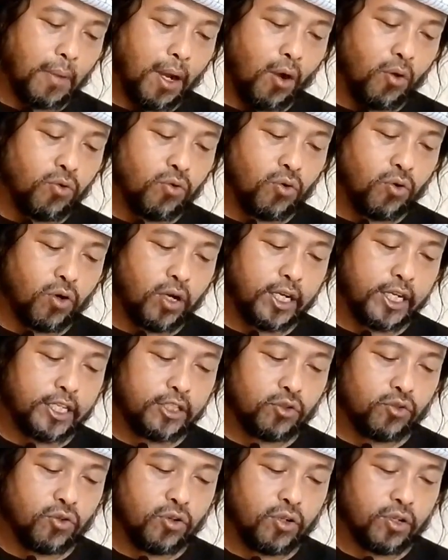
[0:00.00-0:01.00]
Mau
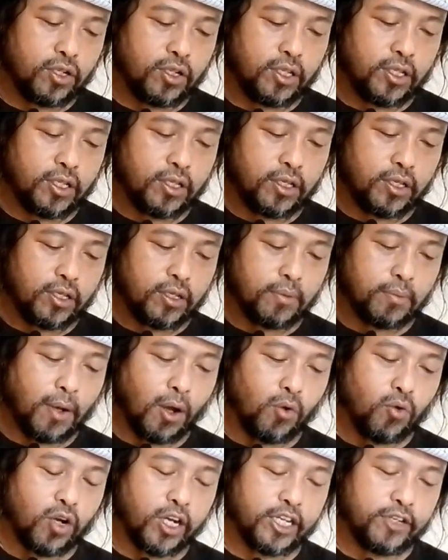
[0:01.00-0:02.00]
idul
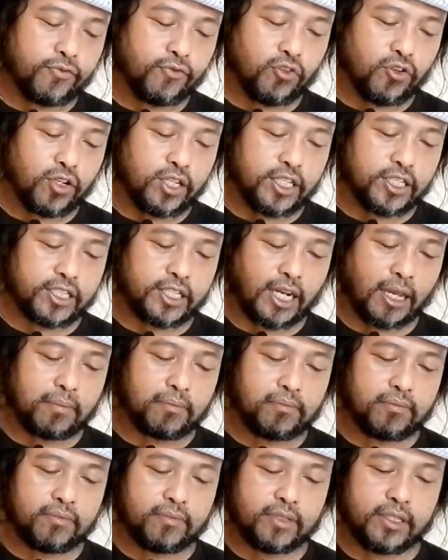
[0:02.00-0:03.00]
Mauqiful
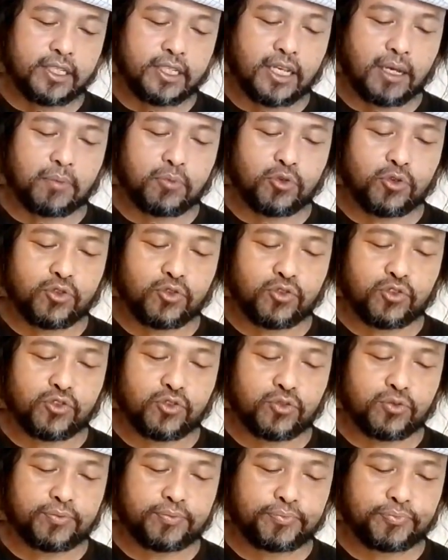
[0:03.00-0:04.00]
Islam
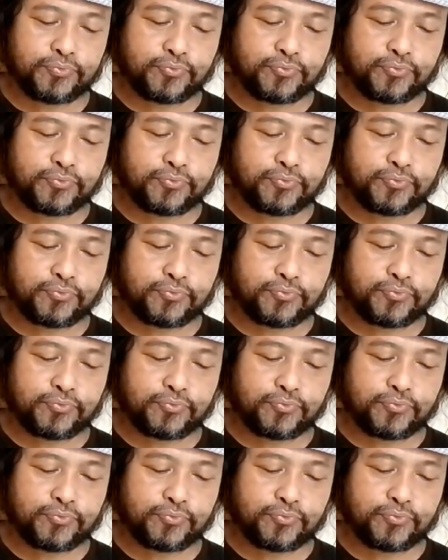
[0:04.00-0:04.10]
37.